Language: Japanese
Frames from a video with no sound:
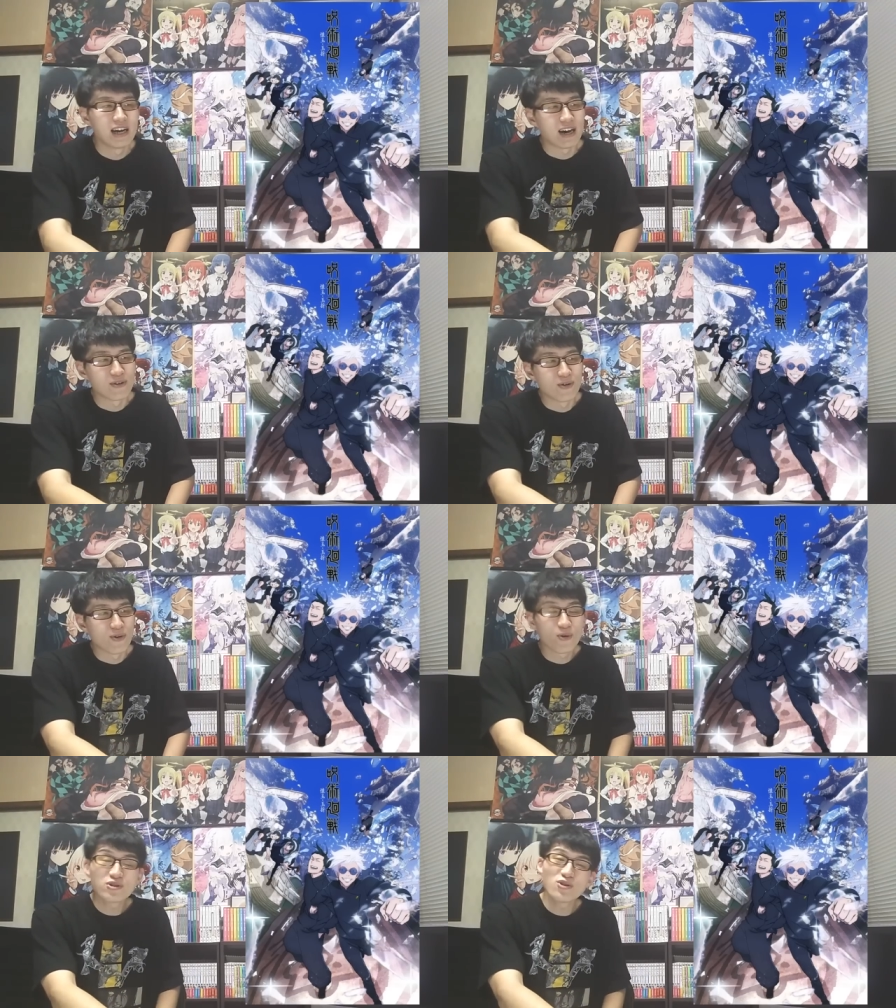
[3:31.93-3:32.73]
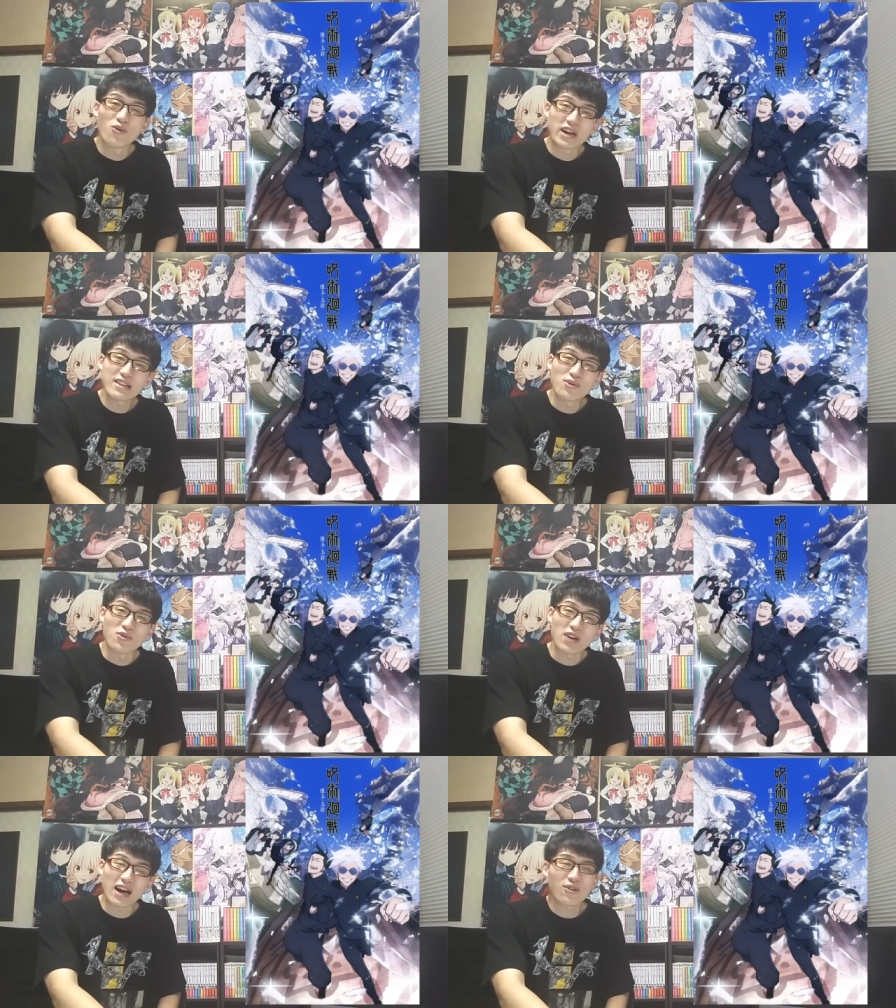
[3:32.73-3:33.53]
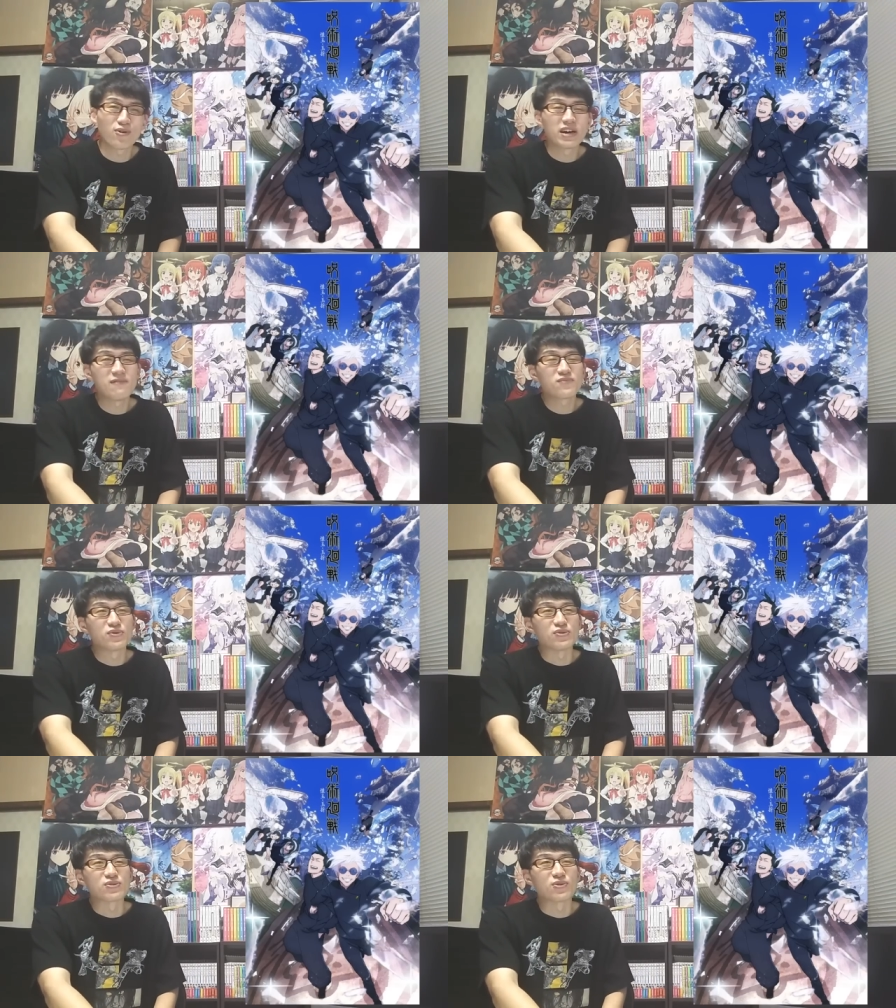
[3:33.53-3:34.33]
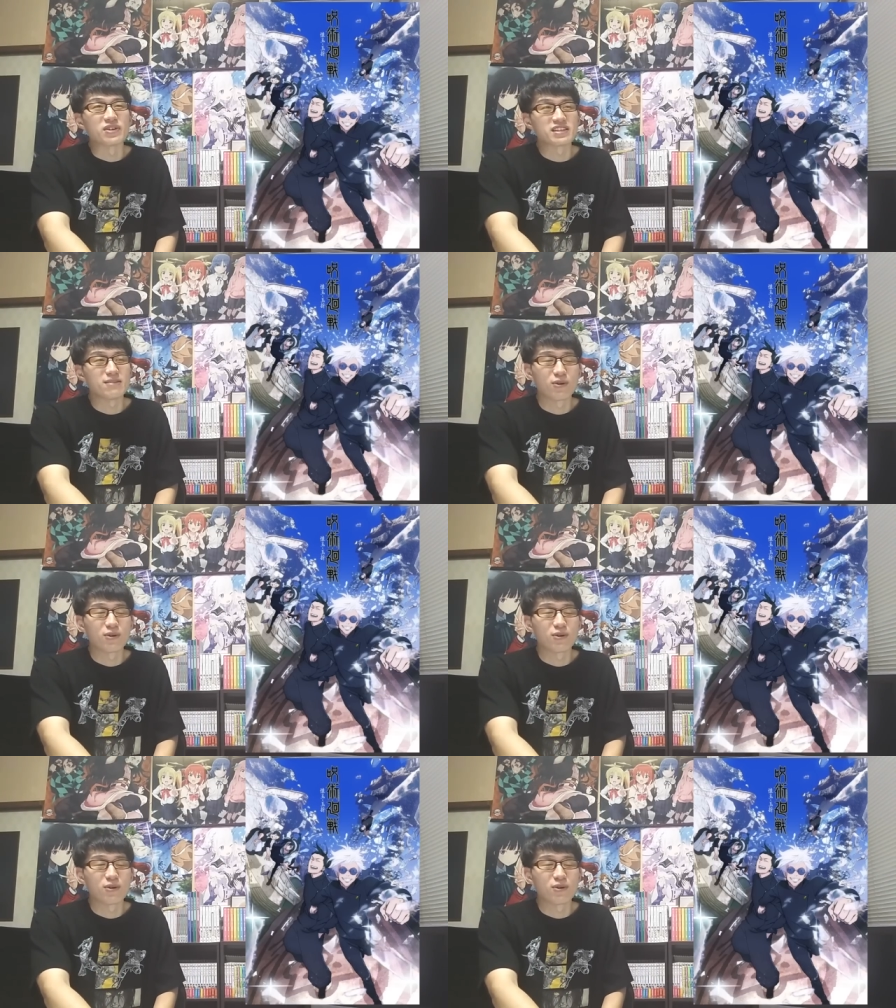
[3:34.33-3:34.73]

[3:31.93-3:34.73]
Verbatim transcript: あの五条下等の加工編というところですね、